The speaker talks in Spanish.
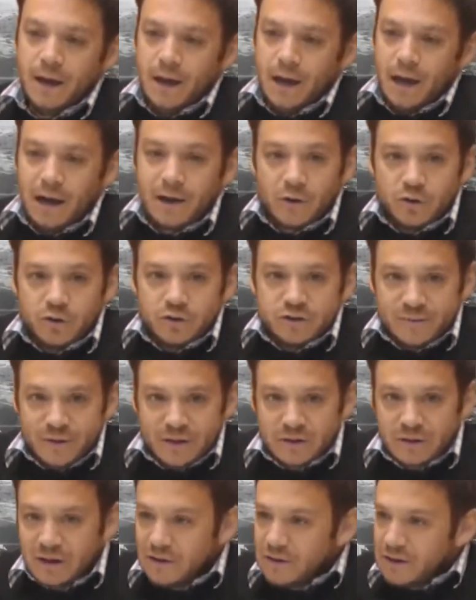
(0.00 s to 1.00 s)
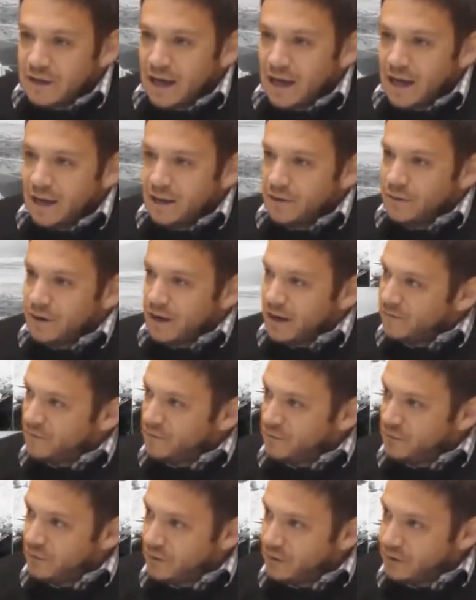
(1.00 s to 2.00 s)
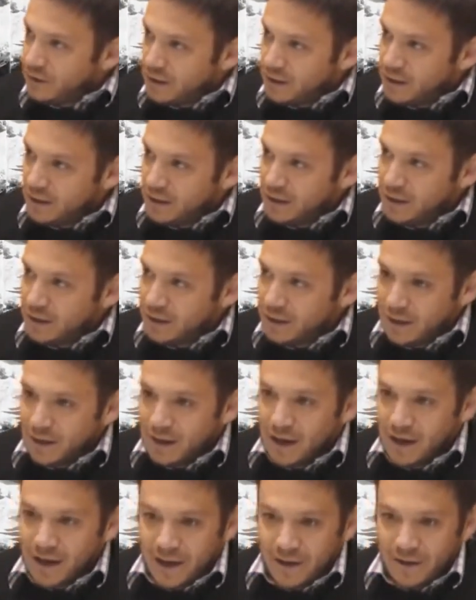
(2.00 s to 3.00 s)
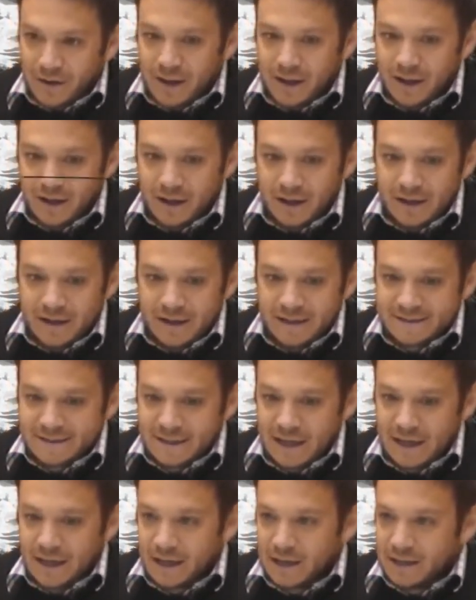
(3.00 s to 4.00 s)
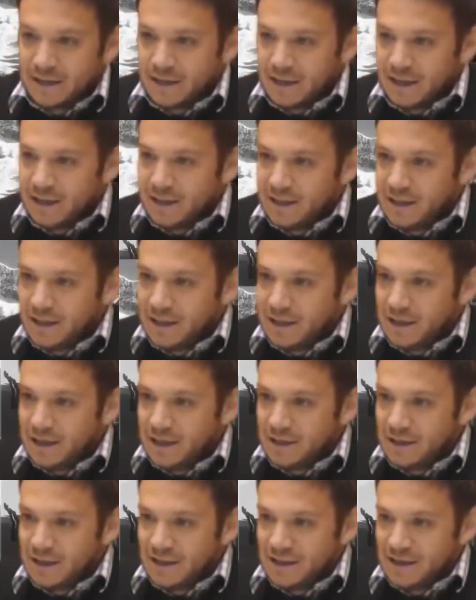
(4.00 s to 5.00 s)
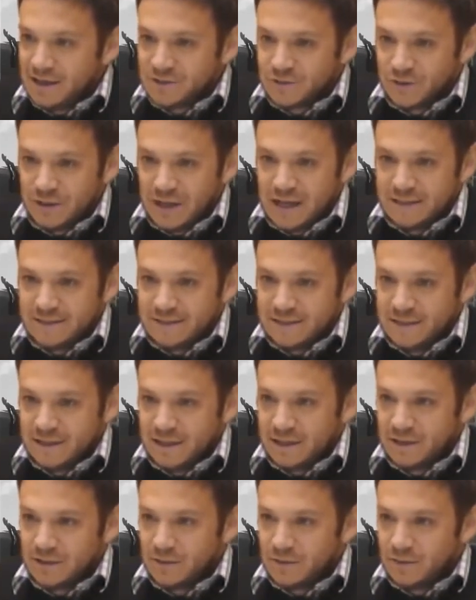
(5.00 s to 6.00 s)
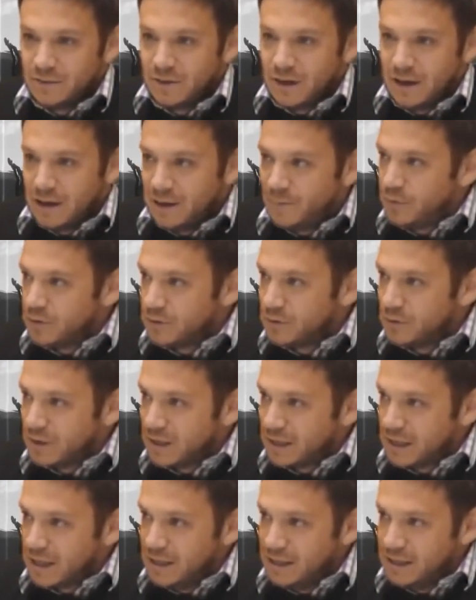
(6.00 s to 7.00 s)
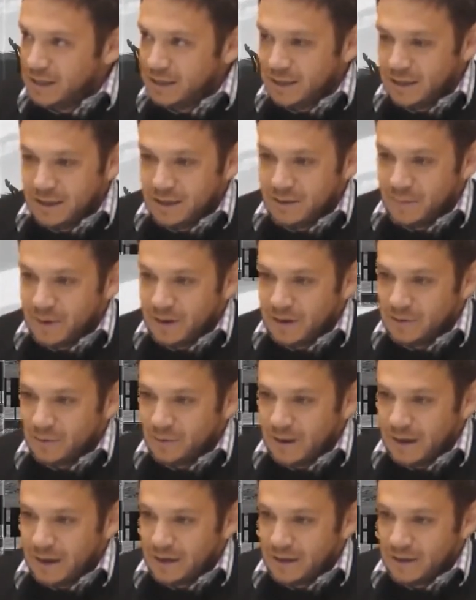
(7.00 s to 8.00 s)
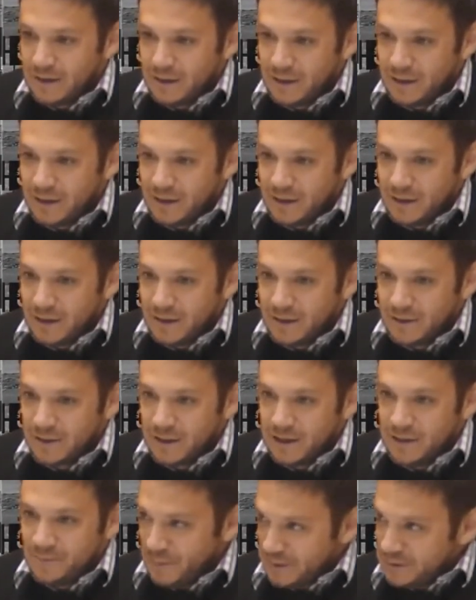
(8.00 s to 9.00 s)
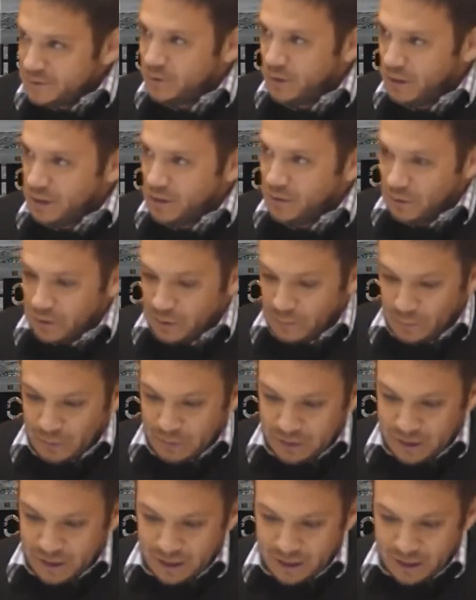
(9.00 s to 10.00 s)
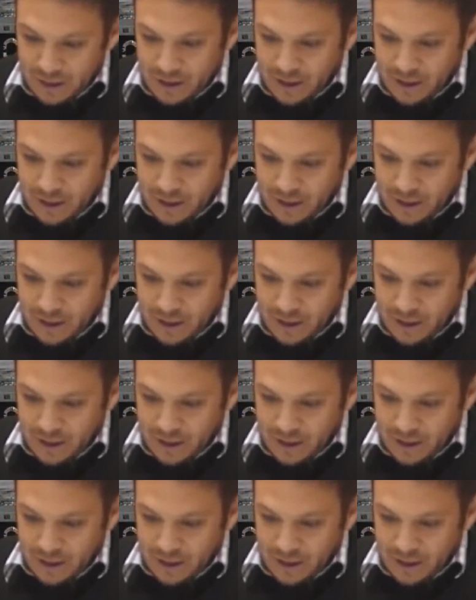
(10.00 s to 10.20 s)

el reconocimiento a la brigada de CONAF, eh, que acaba de regresar desde, la zona del siniestro a Puerto Natales eh, para tomar eh, el espacio que les corresponde.